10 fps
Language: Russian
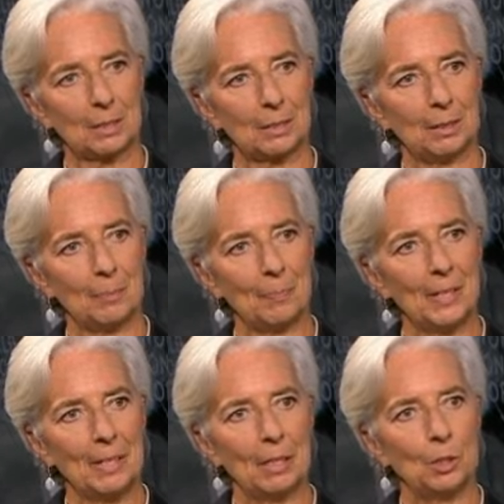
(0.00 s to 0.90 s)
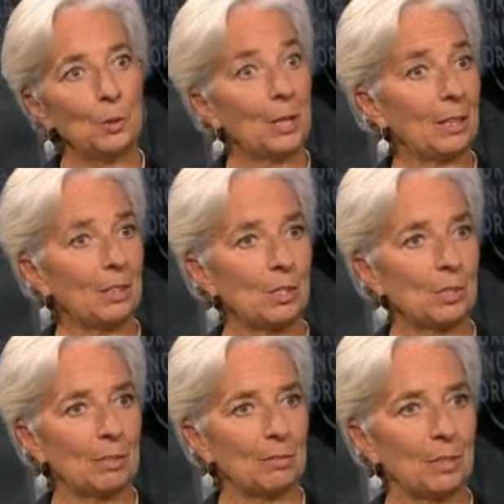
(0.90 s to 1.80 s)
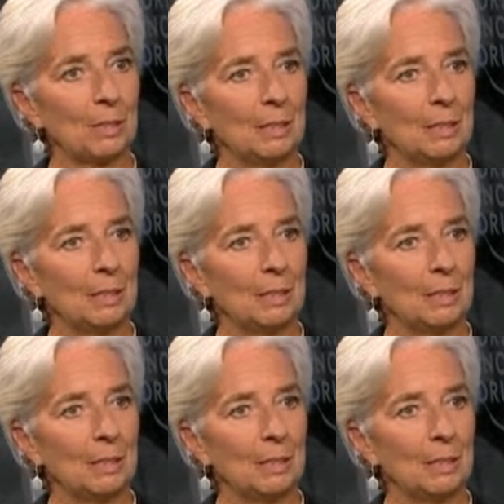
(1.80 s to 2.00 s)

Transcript: более конкурентоспособной.